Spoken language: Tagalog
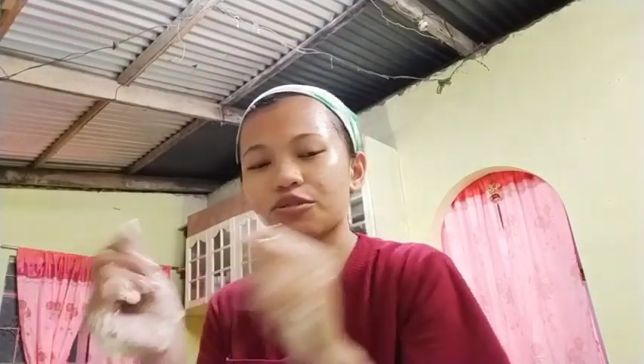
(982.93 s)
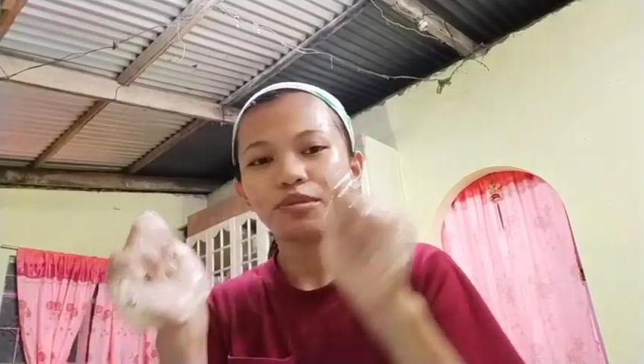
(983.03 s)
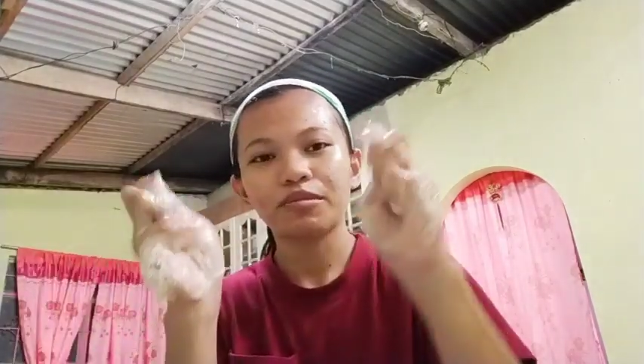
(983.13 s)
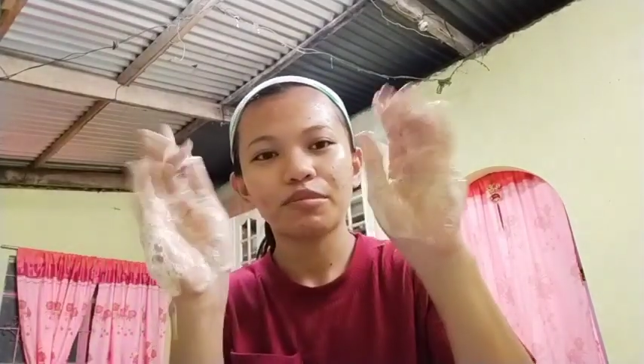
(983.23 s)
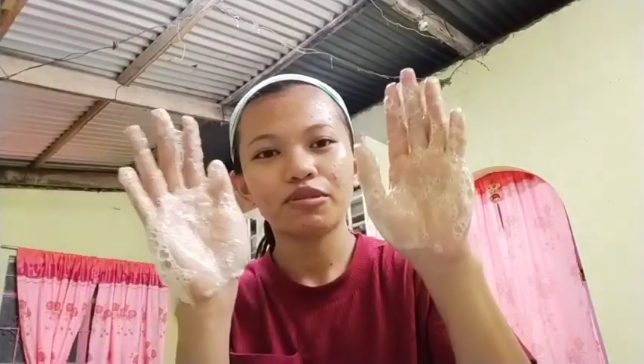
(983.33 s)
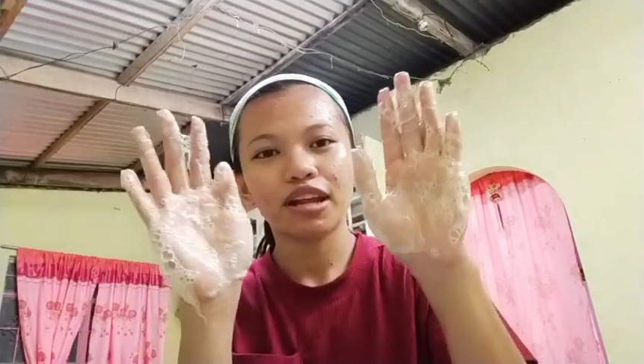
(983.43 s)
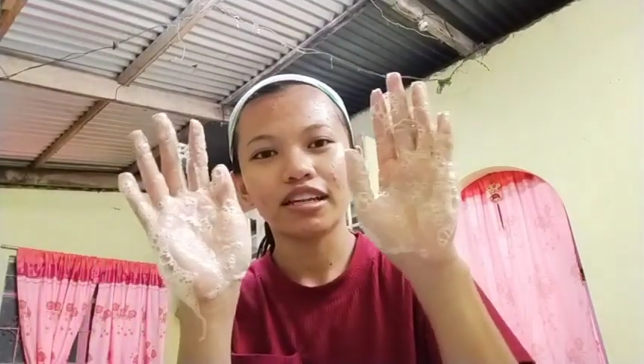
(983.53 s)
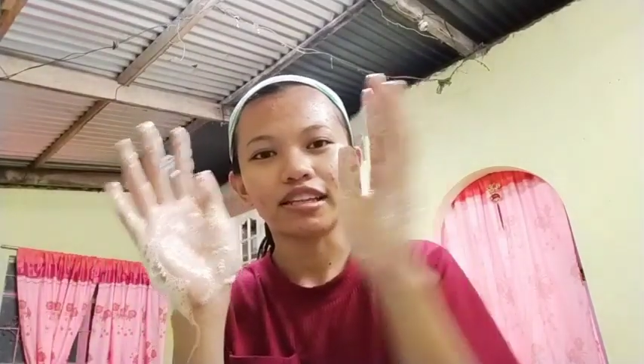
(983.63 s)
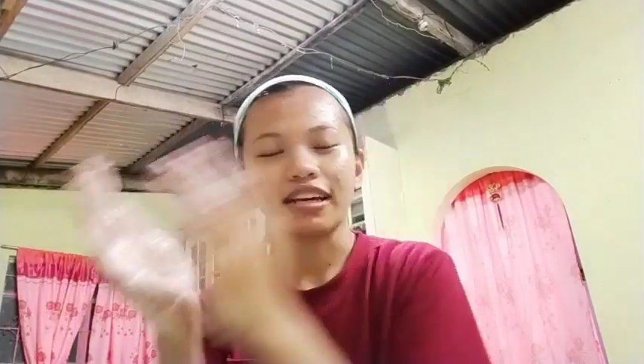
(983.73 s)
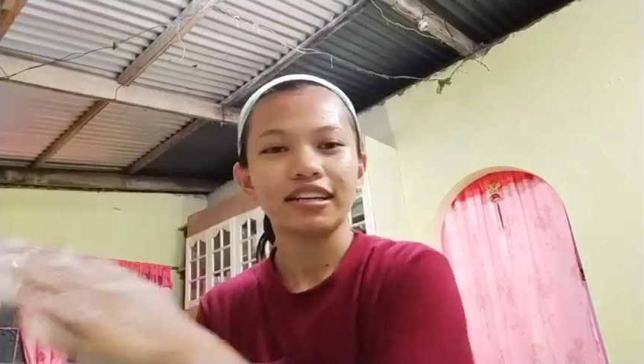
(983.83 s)
So, pag
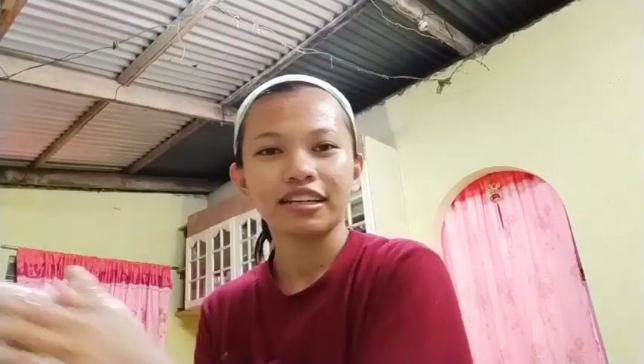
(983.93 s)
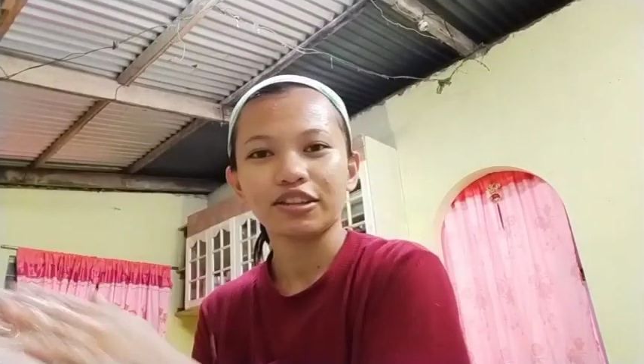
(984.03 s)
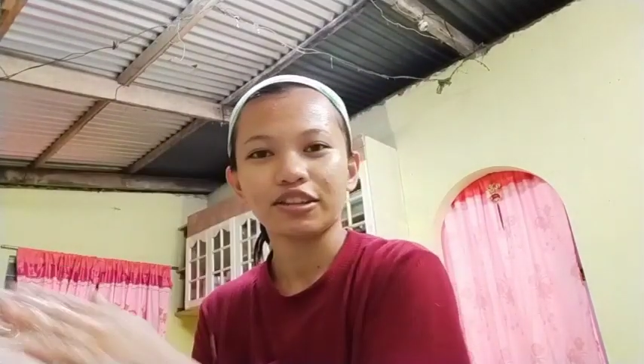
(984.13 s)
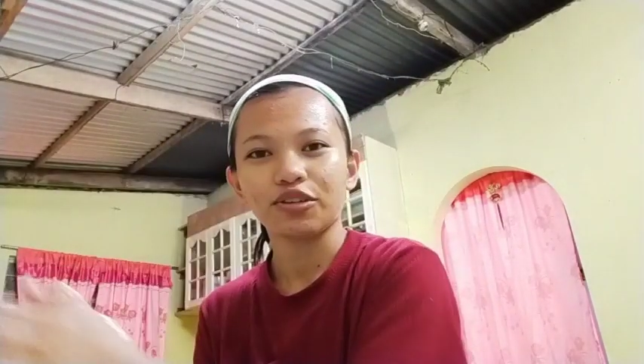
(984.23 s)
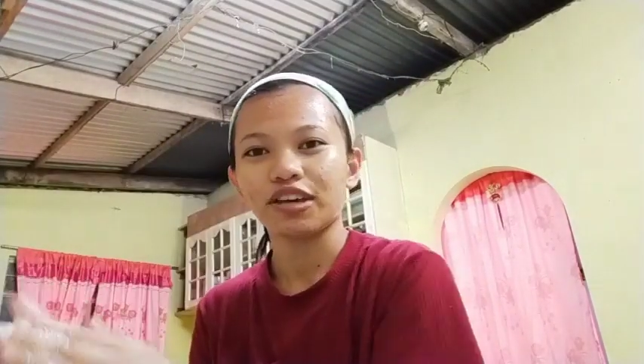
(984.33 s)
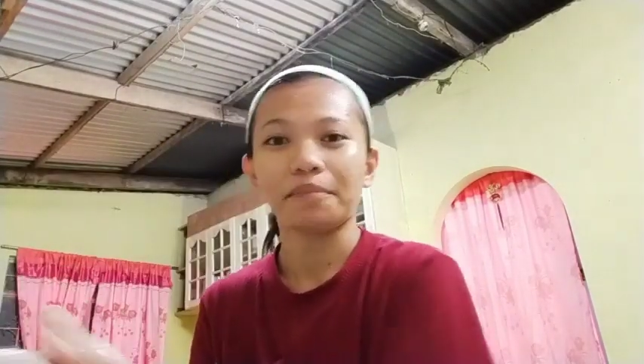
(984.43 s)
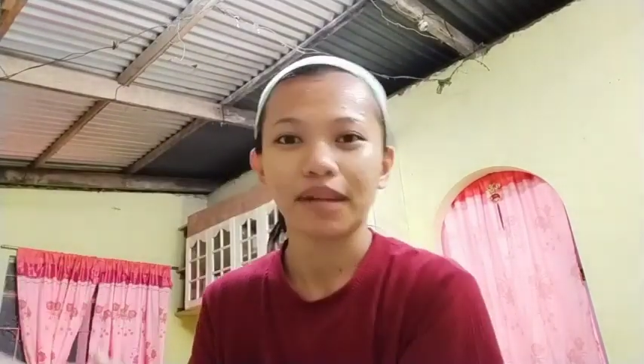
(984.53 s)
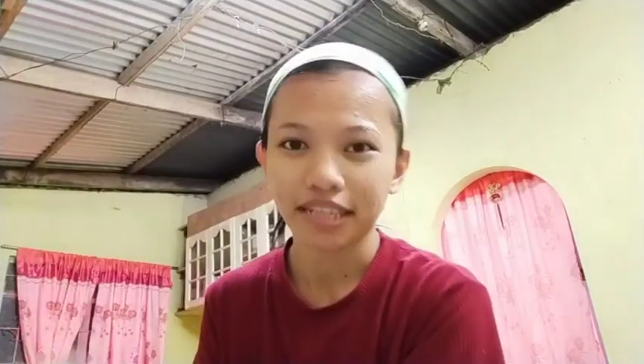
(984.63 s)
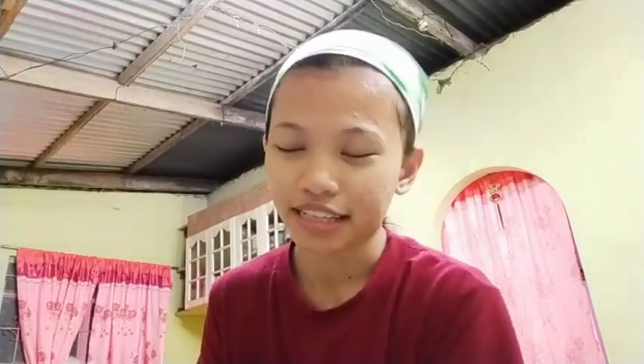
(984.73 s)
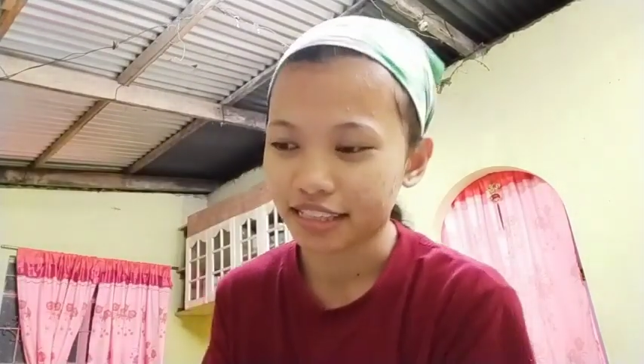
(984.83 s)
mabula na, ito yung
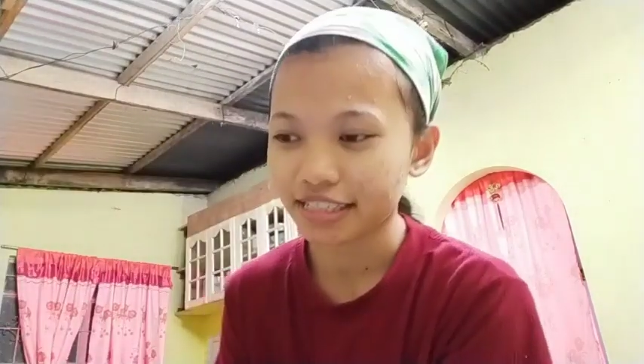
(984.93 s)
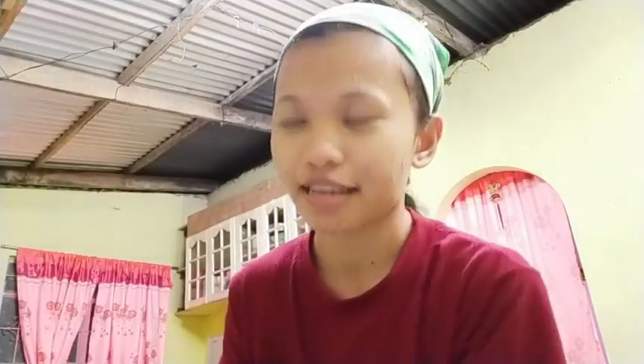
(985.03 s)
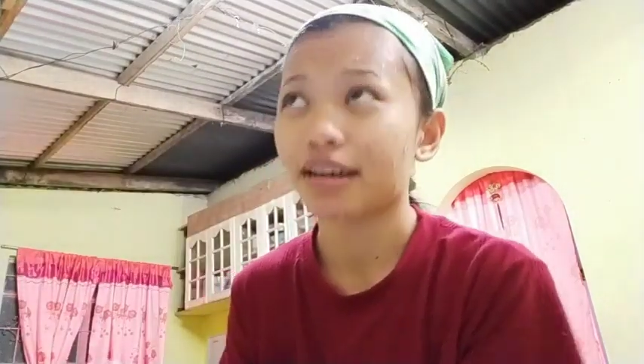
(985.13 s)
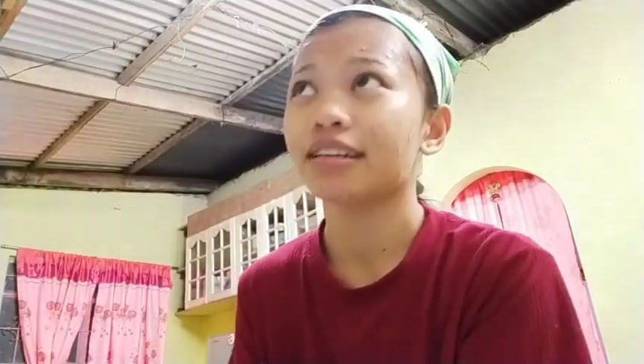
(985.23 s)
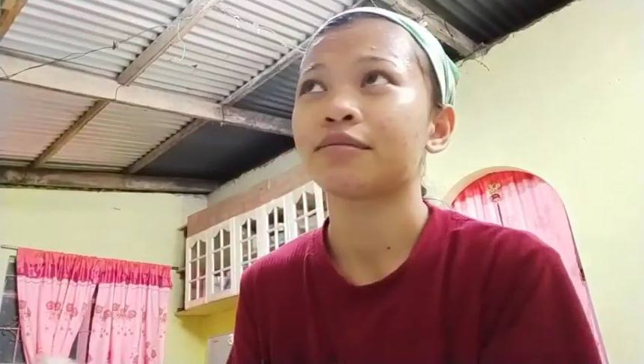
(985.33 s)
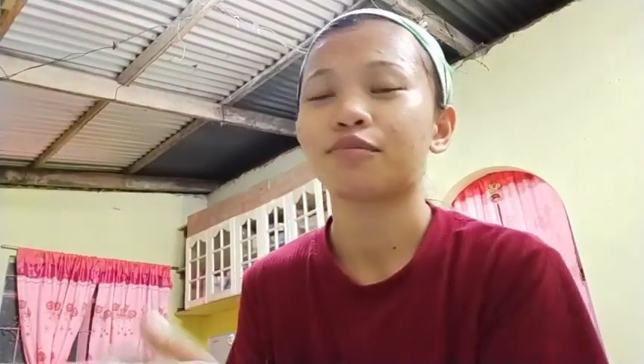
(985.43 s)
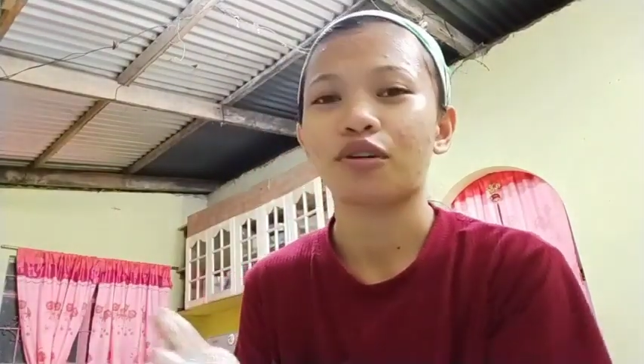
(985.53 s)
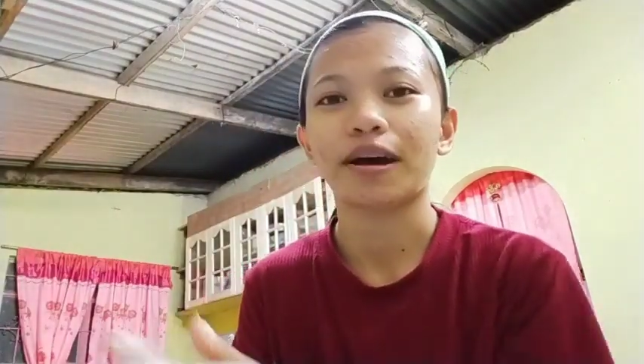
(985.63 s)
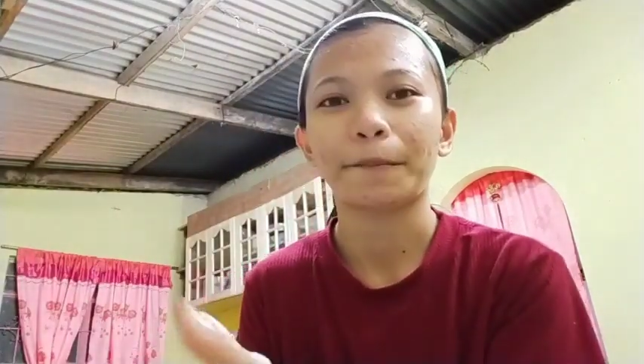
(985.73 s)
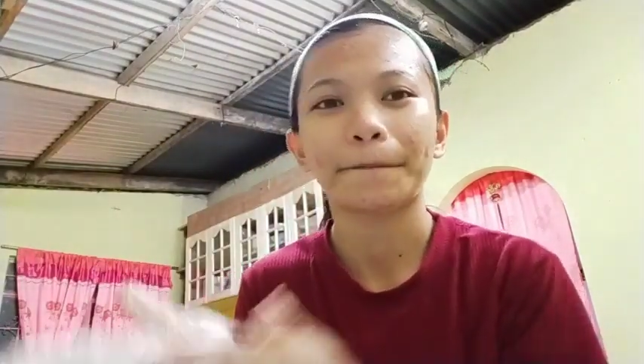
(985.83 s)
i-apply natin sa
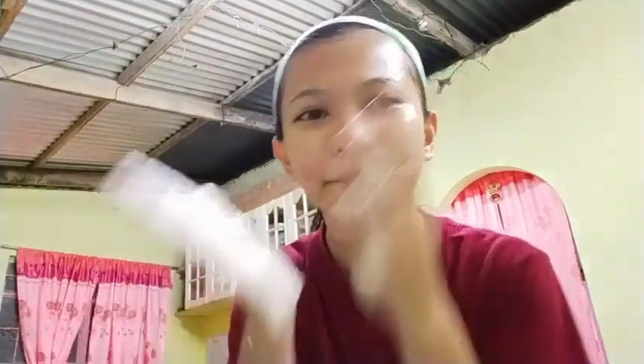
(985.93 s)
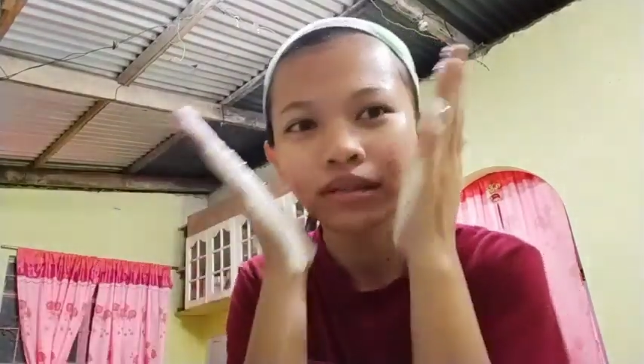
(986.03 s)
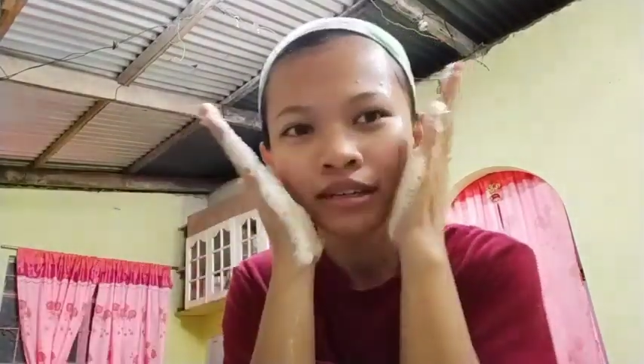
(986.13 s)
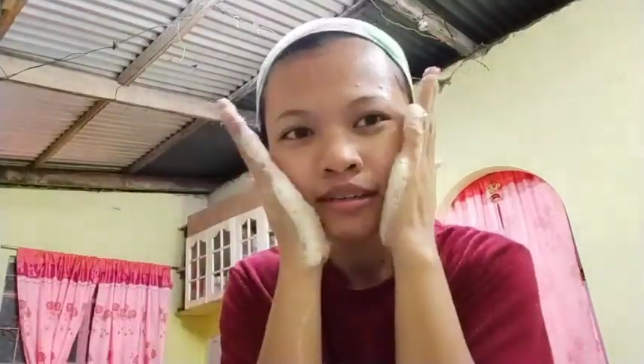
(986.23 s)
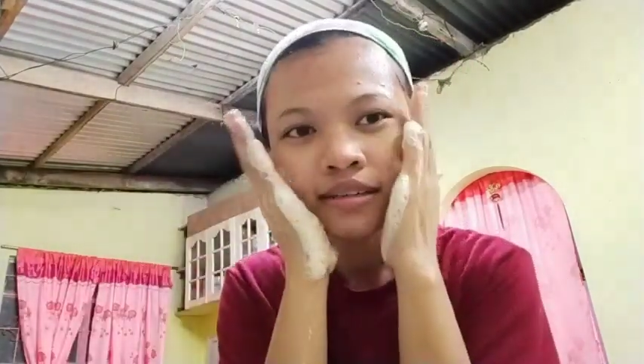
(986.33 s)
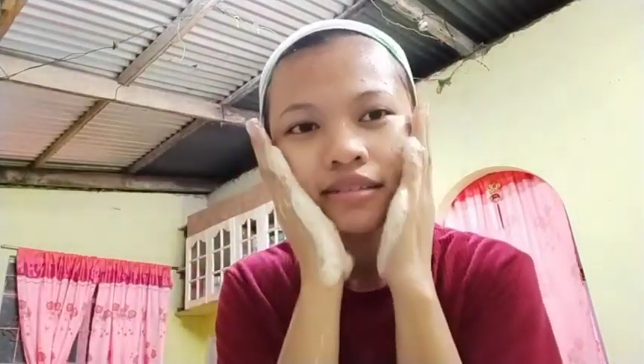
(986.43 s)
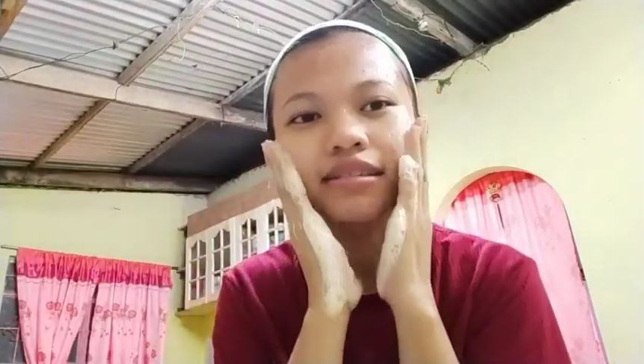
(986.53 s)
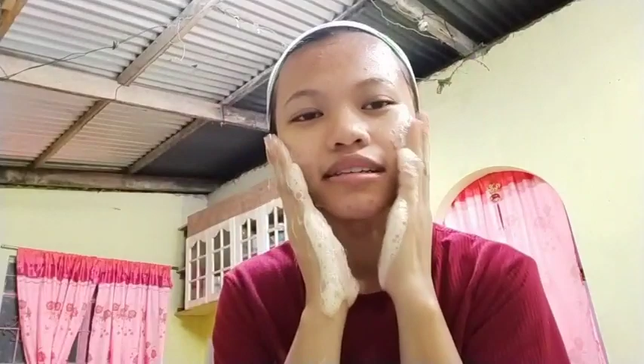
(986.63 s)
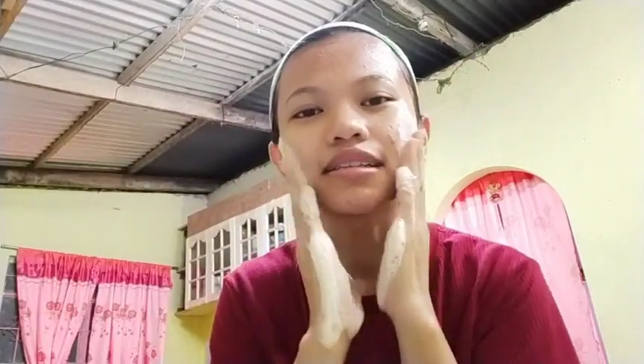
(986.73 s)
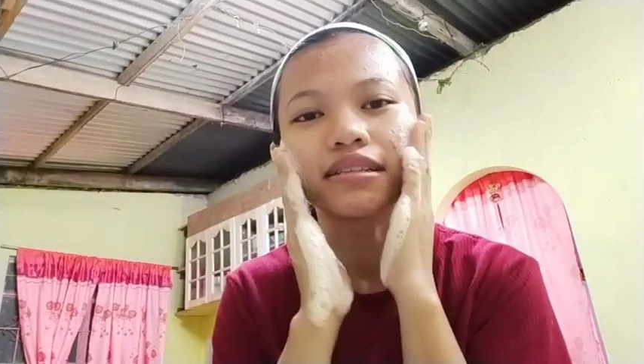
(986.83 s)
mukha.
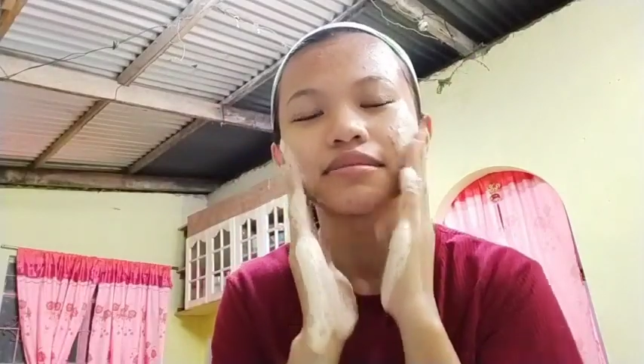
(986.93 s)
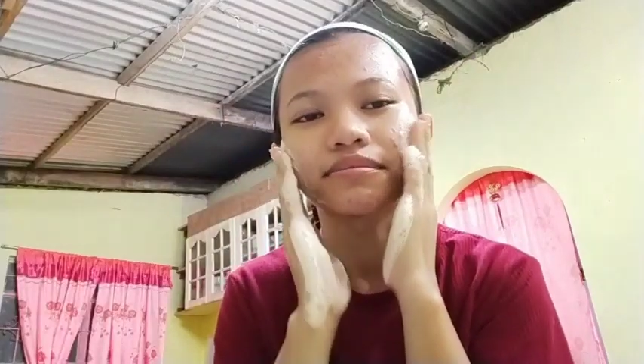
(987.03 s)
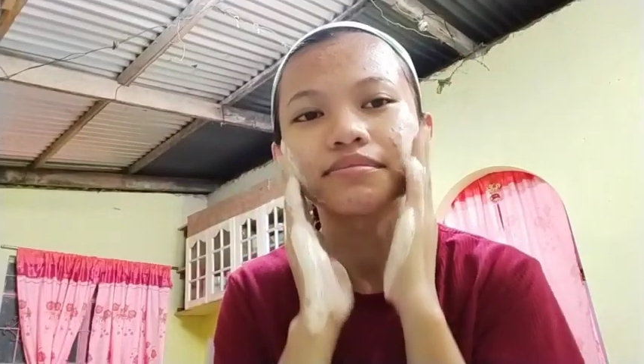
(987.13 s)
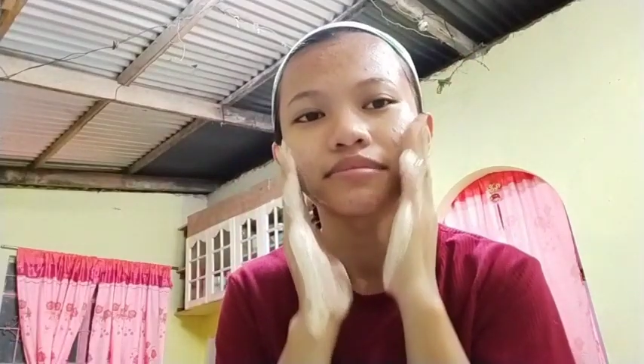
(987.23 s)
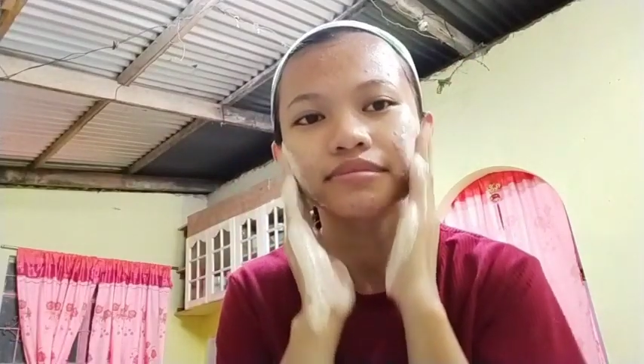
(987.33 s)
Ganyan.